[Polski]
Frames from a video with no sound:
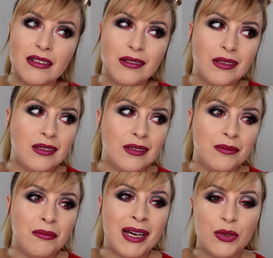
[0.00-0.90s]
e,
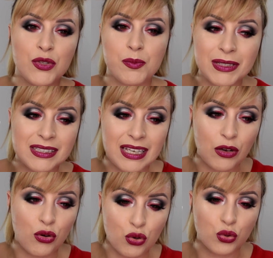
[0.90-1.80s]
mają zbyt
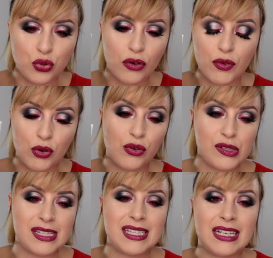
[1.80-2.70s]
taką grudową
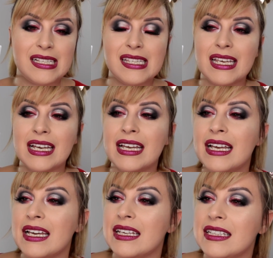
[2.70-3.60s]
konsystencję
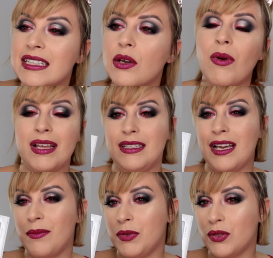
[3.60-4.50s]
i
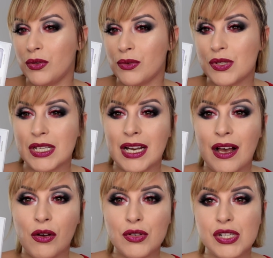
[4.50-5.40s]
nieładnie aplikują się
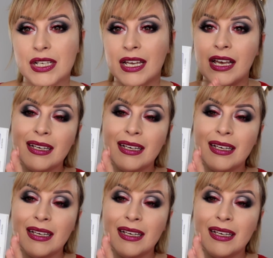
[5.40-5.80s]
na oczy,